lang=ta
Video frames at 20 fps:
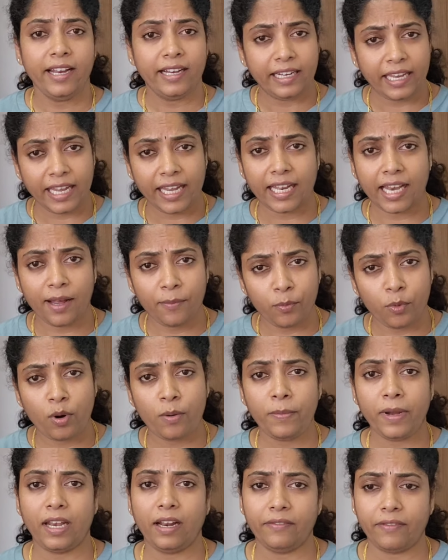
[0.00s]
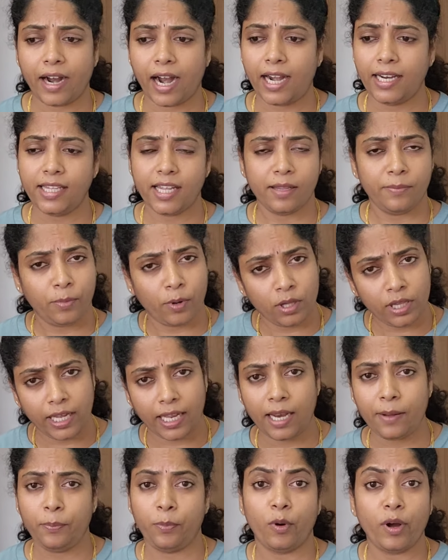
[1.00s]
நீங்க எல்லாம் பூமியில வாழ்ந்தது போது
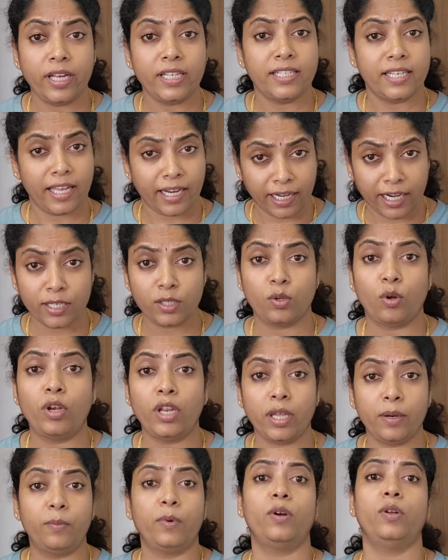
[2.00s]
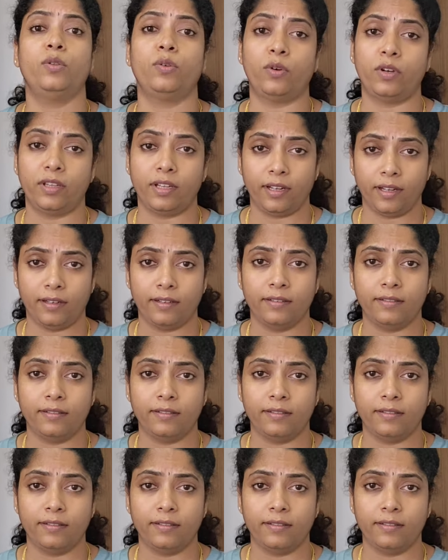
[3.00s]
எல்லாம் போய் சேருங்கன்னு சொல்லிருமோன்னு தோணுதுங்க